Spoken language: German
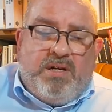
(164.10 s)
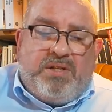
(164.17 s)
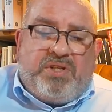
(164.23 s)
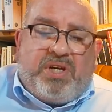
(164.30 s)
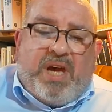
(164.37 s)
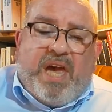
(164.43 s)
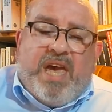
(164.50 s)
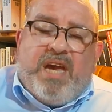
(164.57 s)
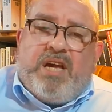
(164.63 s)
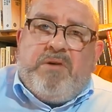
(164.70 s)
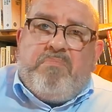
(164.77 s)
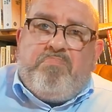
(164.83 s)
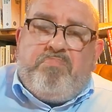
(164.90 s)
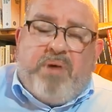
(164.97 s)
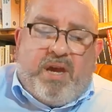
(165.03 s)
Träge
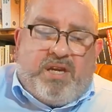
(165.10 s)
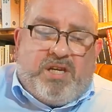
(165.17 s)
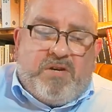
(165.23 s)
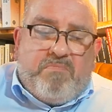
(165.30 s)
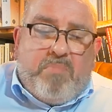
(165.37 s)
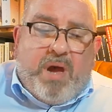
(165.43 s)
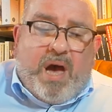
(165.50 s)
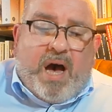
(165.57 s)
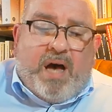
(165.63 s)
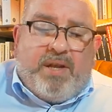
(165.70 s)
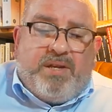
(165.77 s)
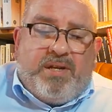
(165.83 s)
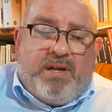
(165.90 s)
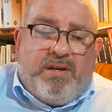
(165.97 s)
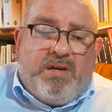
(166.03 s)
Bäche
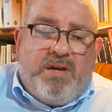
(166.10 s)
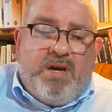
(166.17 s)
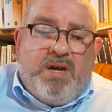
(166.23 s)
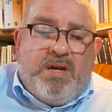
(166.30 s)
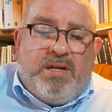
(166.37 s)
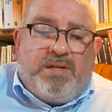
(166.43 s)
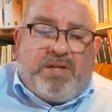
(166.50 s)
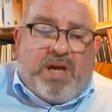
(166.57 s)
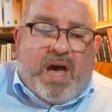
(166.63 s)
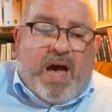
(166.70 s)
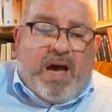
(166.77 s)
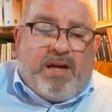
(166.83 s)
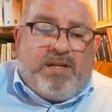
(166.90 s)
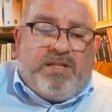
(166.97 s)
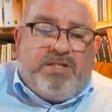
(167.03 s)
meandern,
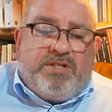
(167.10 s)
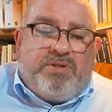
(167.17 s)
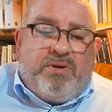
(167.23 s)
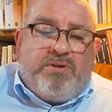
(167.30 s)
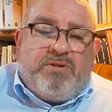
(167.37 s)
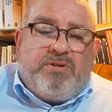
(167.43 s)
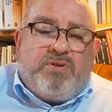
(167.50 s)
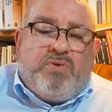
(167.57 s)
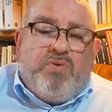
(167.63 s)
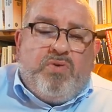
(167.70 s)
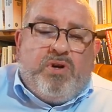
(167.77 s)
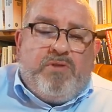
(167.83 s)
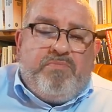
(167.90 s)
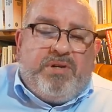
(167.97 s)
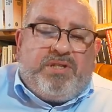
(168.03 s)
tragen die
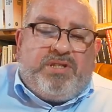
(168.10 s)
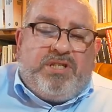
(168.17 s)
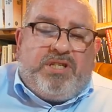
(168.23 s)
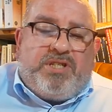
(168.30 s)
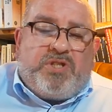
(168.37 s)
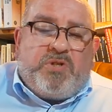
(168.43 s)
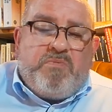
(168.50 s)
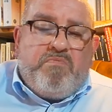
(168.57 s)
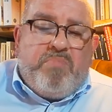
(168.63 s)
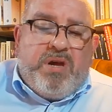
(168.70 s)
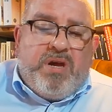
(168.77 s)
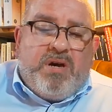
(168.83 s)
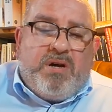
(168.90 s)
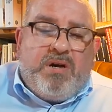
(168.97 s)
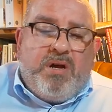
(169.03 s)
Sonnenkugeln mit sich zum
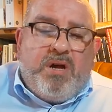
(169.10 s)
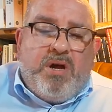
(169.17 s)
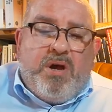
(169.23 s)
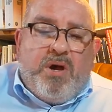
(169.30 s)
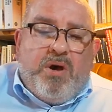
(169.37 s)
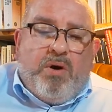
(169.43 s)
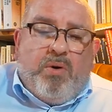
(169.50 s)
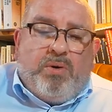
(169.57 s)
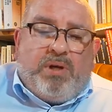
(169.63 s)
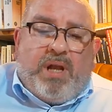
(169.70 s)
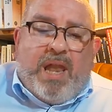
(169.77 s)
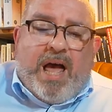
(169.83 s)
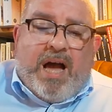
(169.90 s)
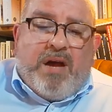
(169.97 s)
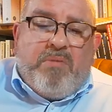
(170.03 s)
Meer, und
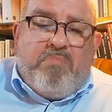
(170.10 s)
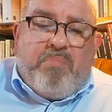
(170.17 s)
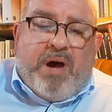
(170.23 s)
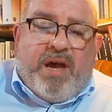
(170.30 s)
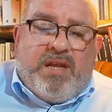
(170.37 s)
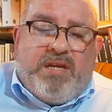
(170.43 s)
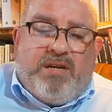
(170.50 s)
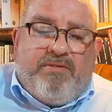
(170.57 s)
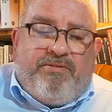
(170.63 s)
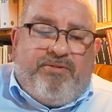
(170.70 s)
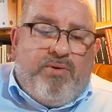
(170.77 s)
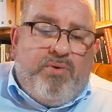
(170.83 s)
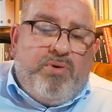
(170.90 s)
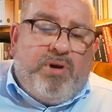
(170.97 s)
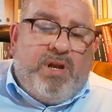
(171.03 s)
langbeinige
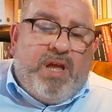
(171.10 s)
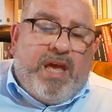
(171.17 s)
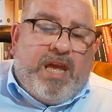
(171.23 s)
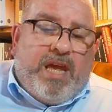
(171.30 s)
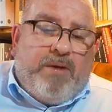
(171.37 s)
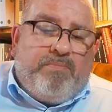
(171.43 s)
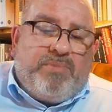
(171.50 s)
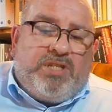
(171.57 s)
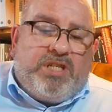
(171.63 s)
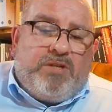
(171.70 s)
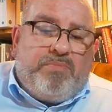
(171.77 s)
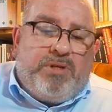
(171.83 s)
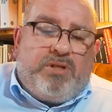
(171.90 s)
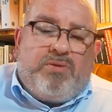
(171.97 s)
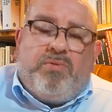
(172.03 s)
Vögel erheben sich
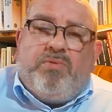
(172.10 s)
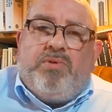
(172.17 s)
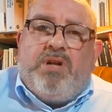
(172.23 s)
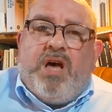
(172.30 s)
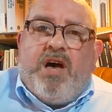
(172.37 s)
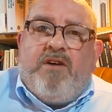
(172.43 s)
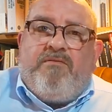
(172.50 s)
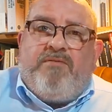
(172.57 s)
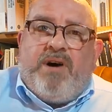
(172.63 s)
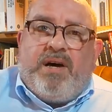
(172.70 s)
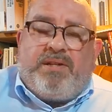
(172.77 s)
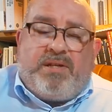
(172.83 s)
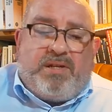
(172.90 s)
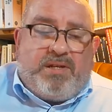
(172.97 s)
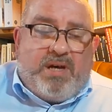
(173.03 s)
mit
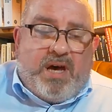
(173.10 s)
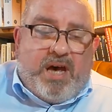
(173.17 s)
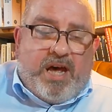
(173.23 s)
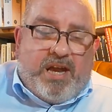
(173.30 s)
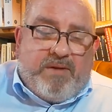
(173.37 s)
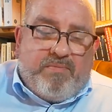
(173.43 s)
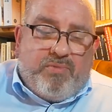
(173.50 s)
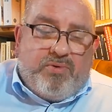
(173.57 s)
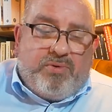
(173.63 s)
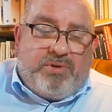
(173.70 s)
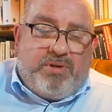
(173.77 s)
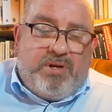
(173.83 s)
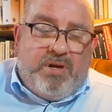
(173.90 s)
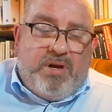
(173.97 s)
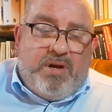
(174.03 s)
unerwarteter
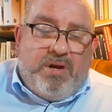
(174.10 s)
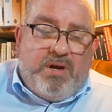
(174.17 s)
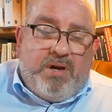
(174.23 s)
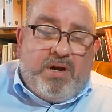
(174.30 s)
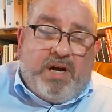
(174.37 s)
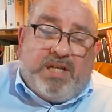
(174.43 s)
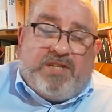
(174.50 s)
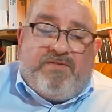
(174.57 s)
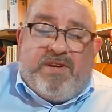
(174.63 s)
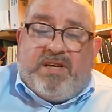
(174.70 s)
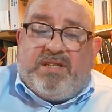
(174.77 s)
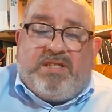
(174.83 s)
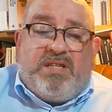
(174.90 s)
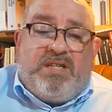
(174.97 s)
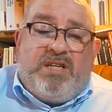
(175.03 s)
Anmut, als wären
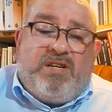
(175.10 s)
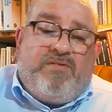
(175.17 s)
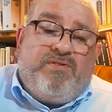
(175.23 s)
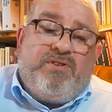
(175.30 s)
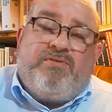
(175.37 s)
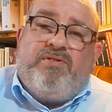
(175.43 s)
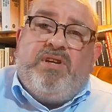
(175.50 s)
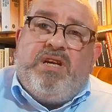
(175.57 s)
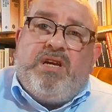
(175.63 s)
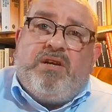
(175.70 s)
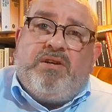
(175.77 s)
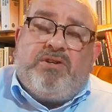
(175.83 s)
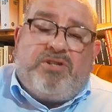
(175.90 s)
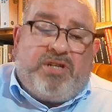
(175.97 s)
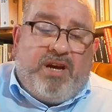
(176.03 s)
sie nicht fürs Fliegen
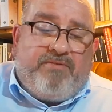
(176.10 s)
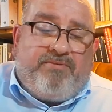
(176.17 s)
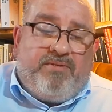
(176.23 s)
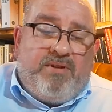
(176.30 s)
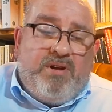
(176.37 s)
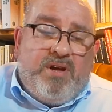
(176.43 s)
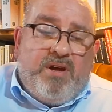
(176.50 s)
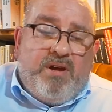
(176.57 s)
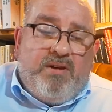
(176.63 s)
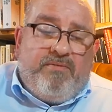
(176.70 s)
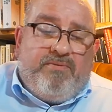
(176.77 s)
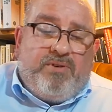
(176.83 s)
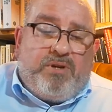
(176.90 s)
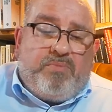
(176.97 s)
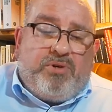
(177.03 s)
geschaffen,
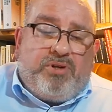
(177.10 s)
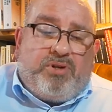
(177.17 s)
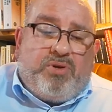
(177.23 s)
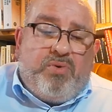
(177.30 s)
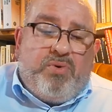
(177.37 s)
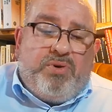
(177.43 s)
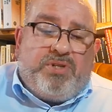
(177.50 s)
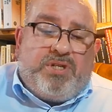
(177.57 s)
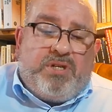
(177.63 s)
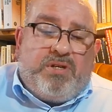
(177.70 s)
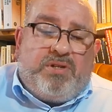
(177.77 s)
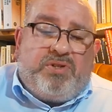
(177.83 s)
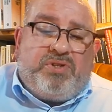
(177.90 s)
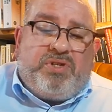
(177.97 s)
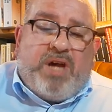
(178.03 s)
vor dem Getöse
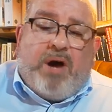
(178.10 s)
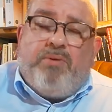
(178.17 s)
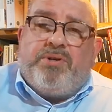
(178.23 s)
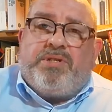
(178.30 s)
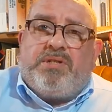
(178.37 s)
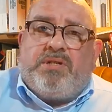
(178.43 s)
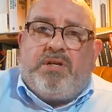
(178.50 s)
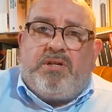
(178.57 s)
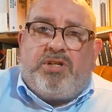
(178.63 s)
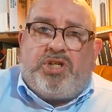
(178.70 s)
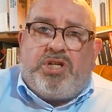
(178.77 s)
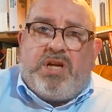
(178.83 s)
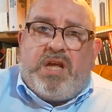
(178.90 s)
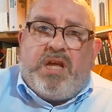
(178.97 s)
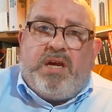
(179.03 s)
tausender
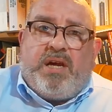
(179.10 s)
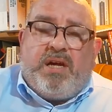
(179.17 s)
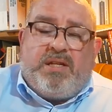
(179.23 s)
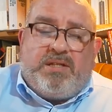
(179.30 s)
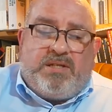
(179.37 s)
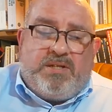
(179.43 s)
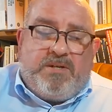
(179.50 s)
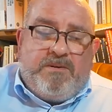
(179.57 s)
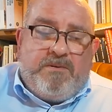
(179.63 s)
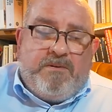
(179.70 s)
Schneegänse.